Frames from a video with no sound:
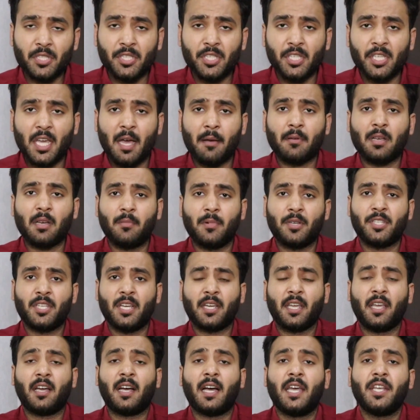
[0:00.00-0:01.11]
बच्ची आपका
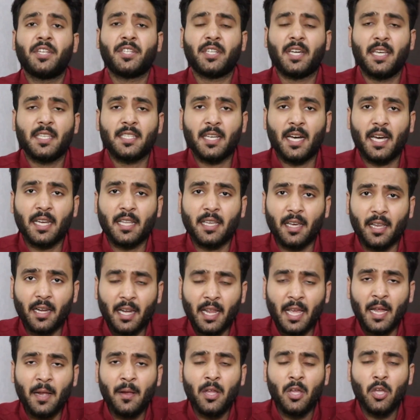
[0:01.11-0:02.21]
बच्चा के ख्वाहिश का इजहार कर
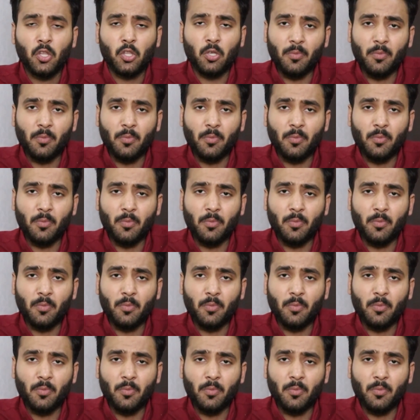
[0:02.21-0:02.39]
रहा है